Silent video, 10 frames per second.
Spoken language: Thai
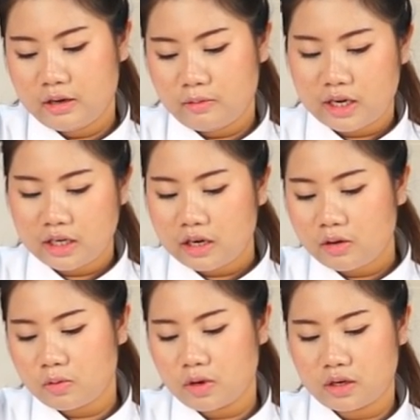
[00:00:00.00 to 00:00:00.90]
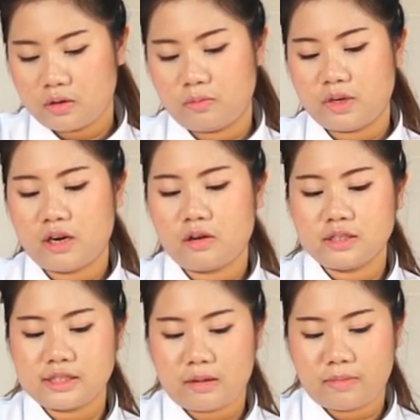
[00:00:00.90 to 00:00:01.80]
เวลาที่เรากวนขนมเนี่ยเราก็
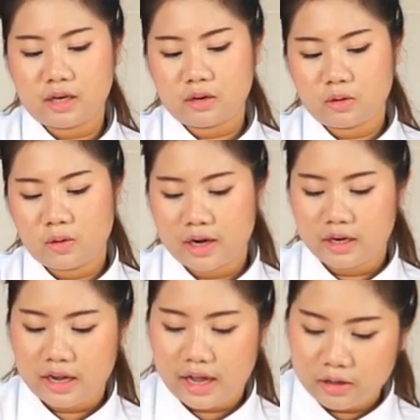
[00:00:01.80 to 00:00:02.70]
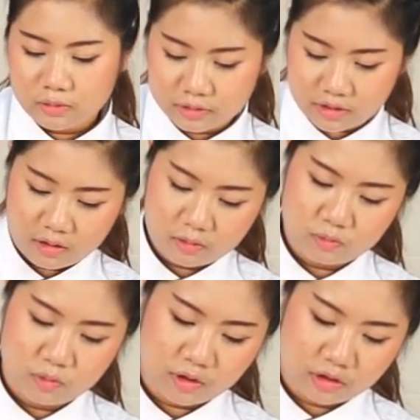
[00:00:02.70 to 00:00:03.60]
สามารถกวนได้ทุกซอกทุก
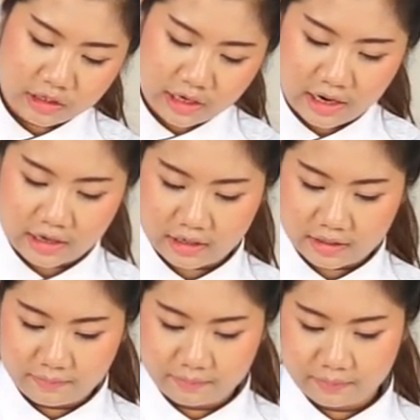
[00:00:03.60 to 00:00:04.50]
มุมของกระทะนะคะ